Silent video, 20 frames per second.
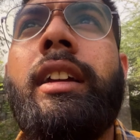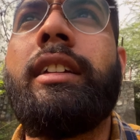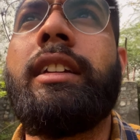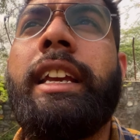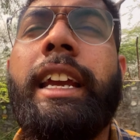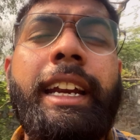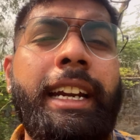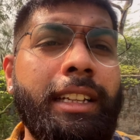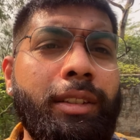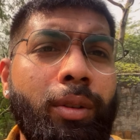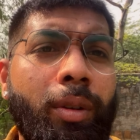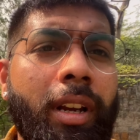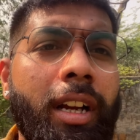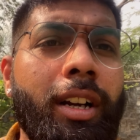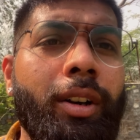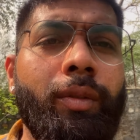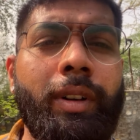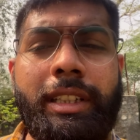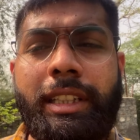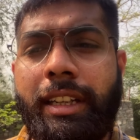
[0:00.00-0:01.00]
गेट तो लगा
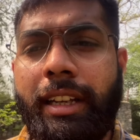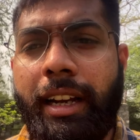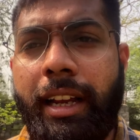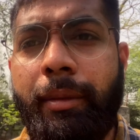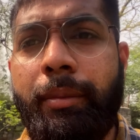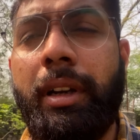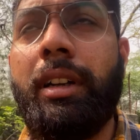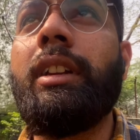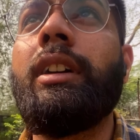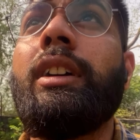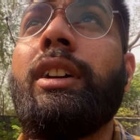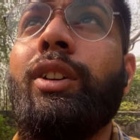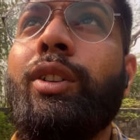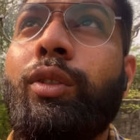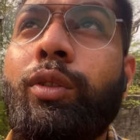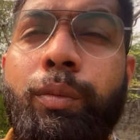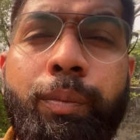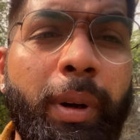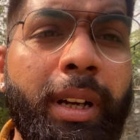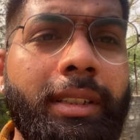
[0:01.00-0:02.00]
हुआ दिख रहा है बट
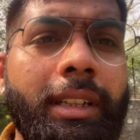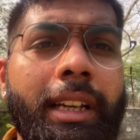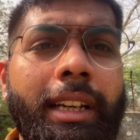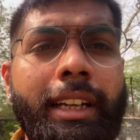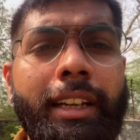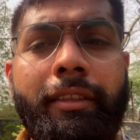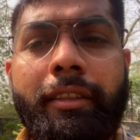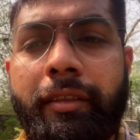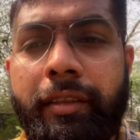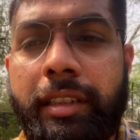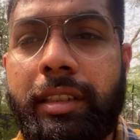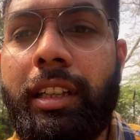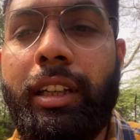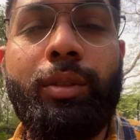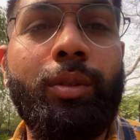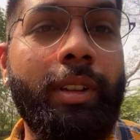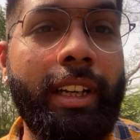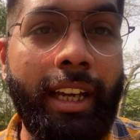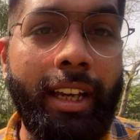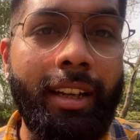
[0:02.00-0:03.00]
ऊपर जाने की व्यवस्था
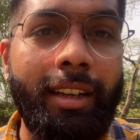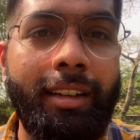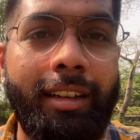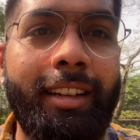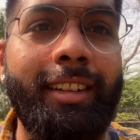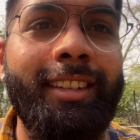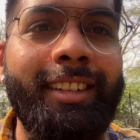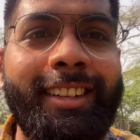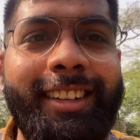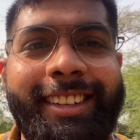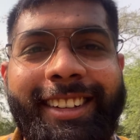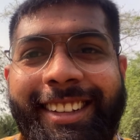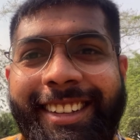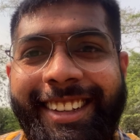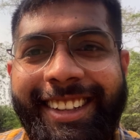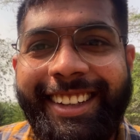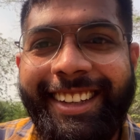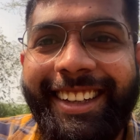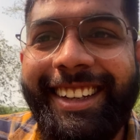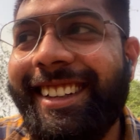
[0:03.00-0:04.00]
तो है
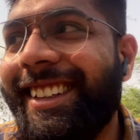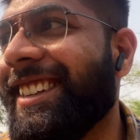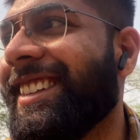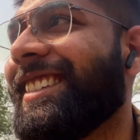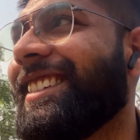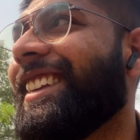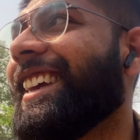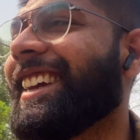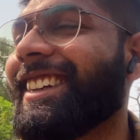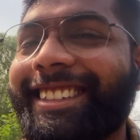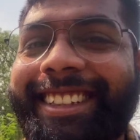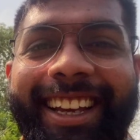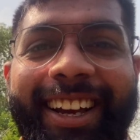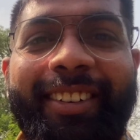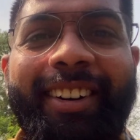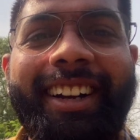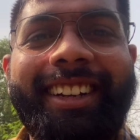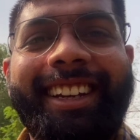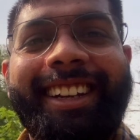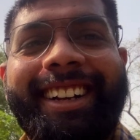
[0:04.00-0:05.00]
देखते हैं
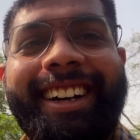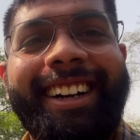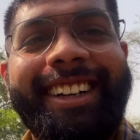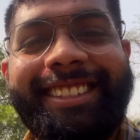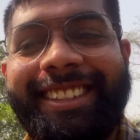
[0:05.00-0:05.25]
अब आगे कहाँ